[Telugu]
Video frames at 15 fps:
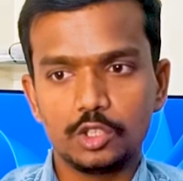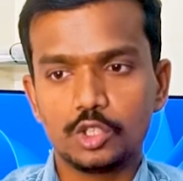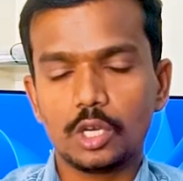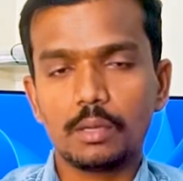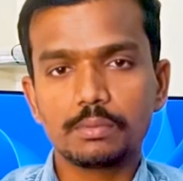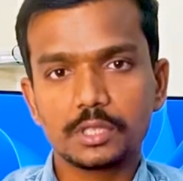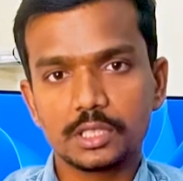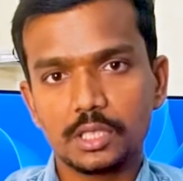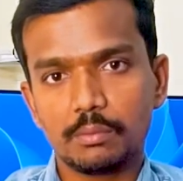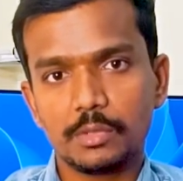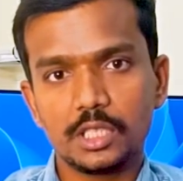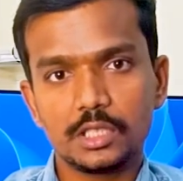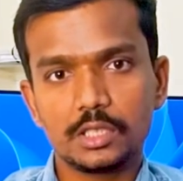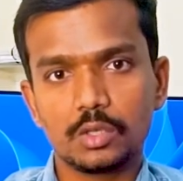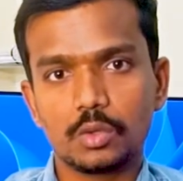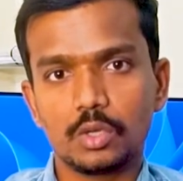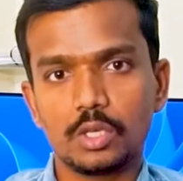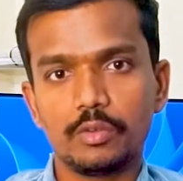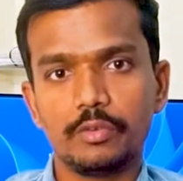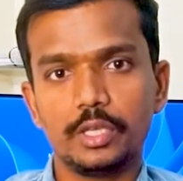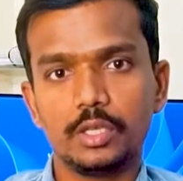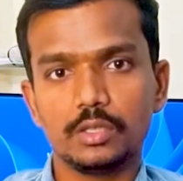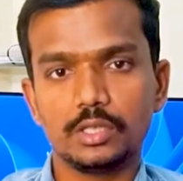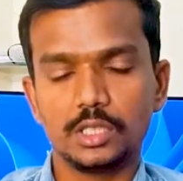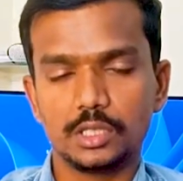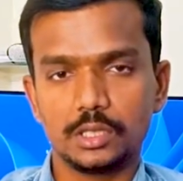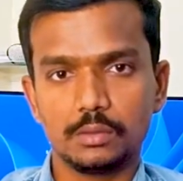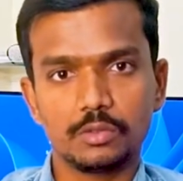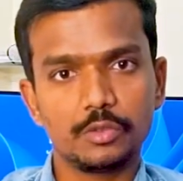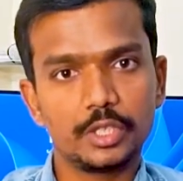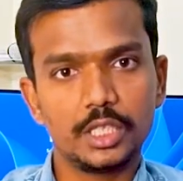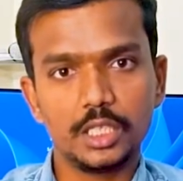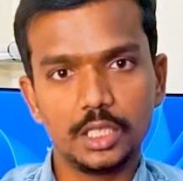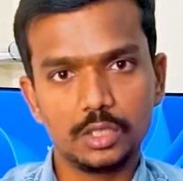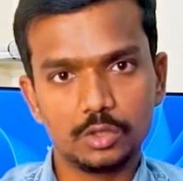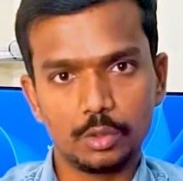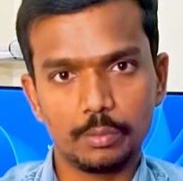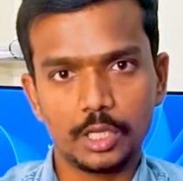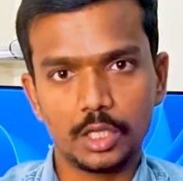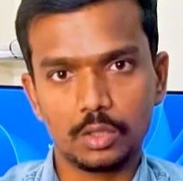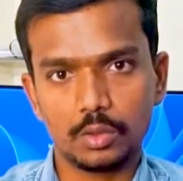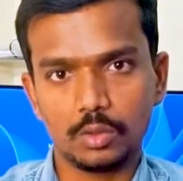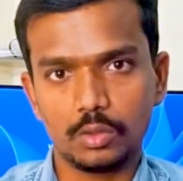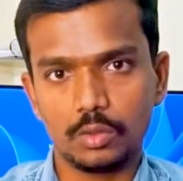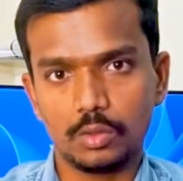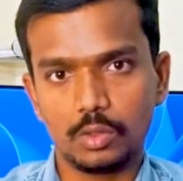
జాబ్స్కి సంబంధించిన కొన్ని వీడియో చేసినాం స్విగ్గీ జొమాటో